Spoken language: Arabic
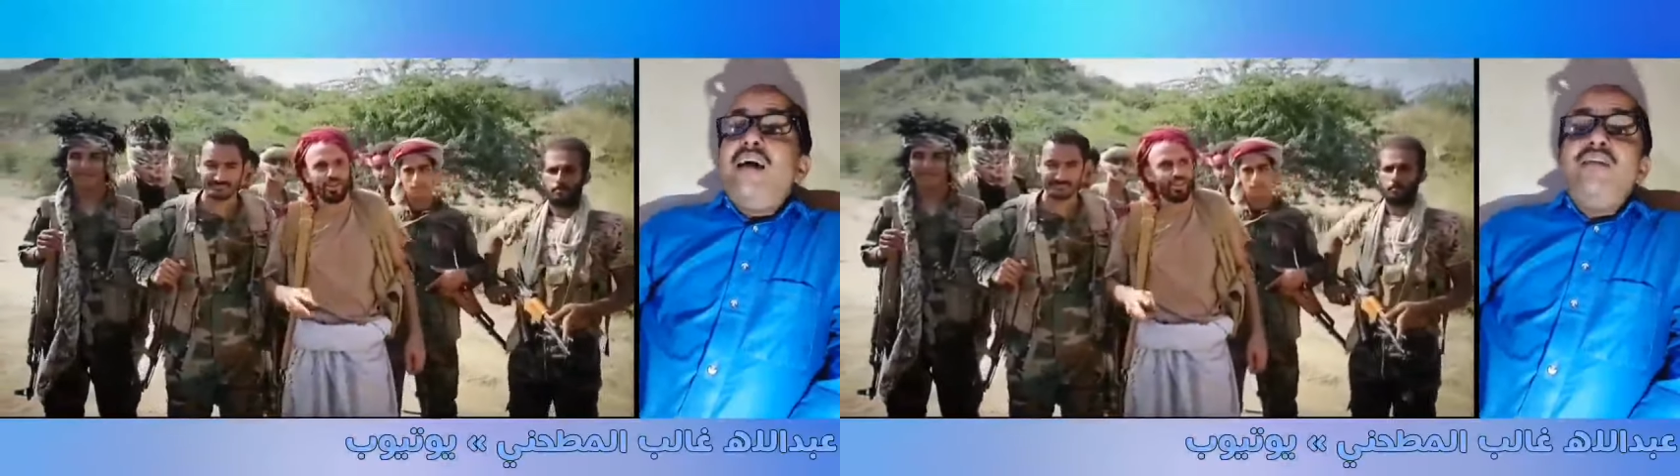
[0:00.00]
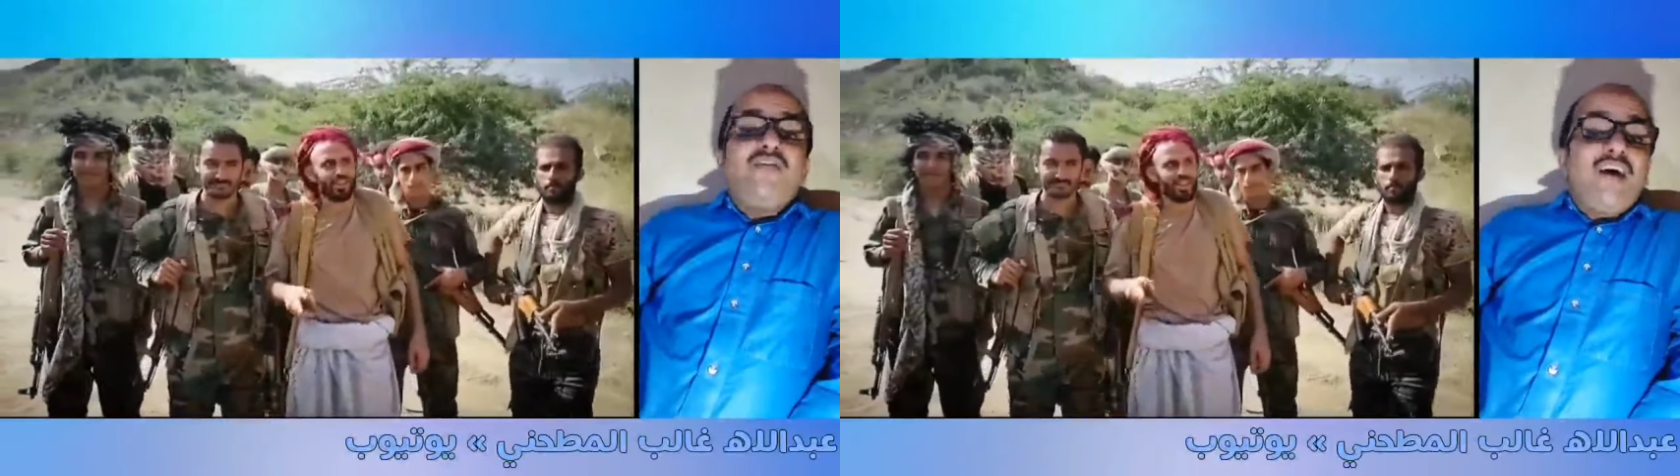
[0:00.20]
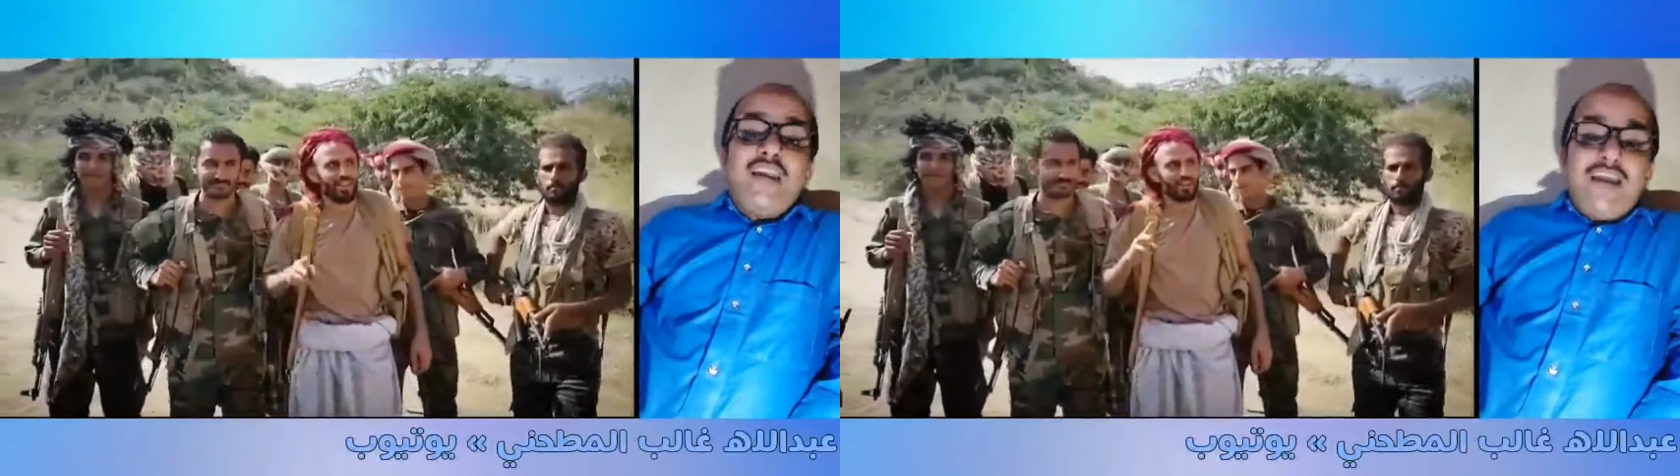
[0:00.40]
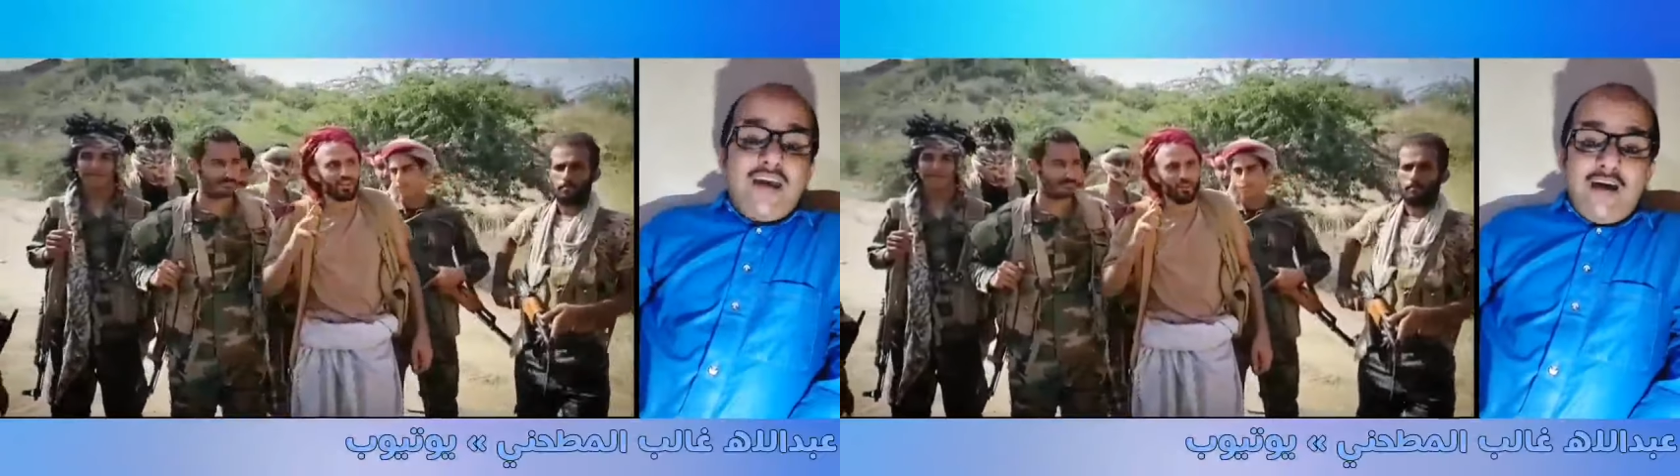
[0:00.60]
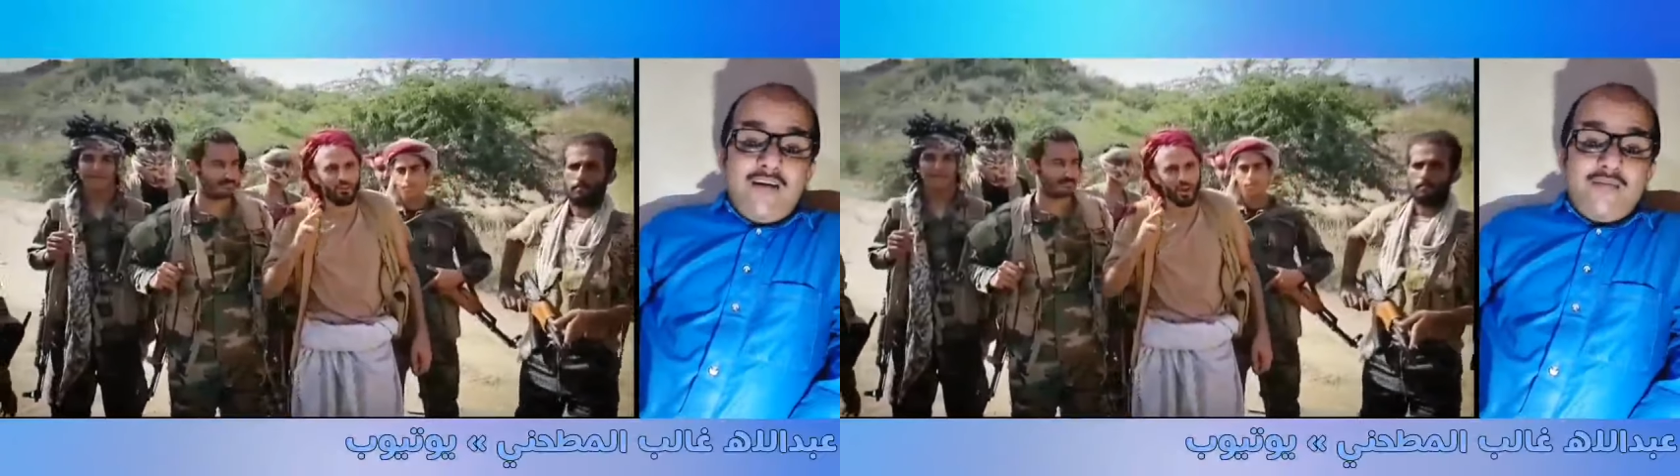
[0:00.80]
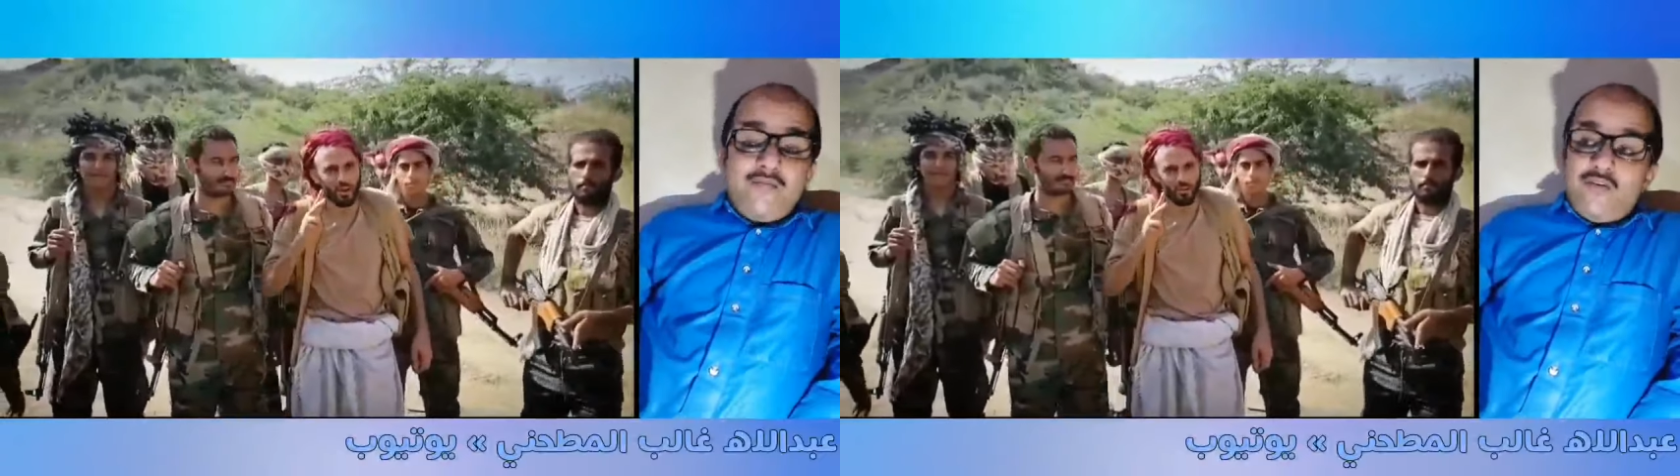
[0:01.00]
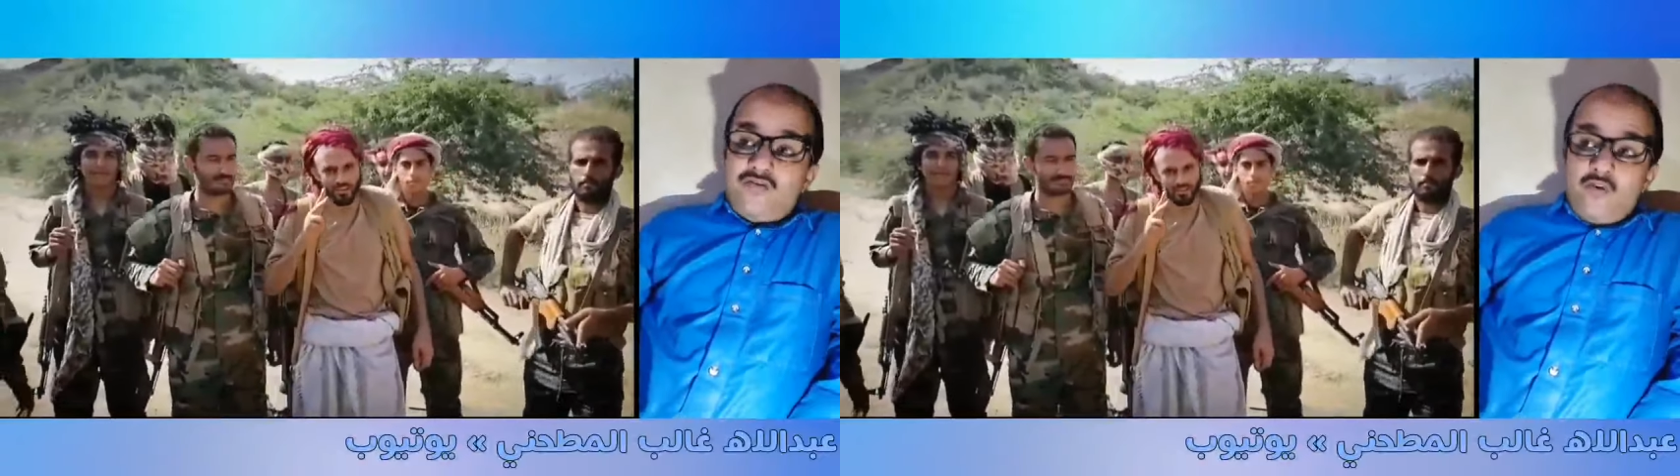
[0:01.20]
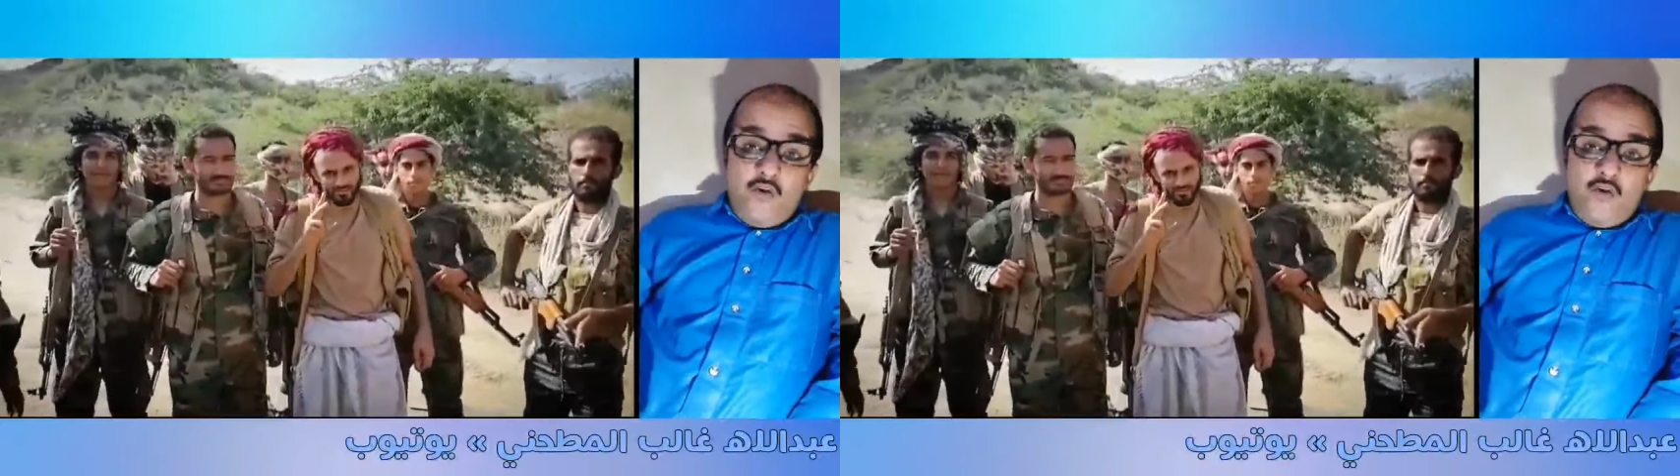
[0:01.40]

إنسانية مش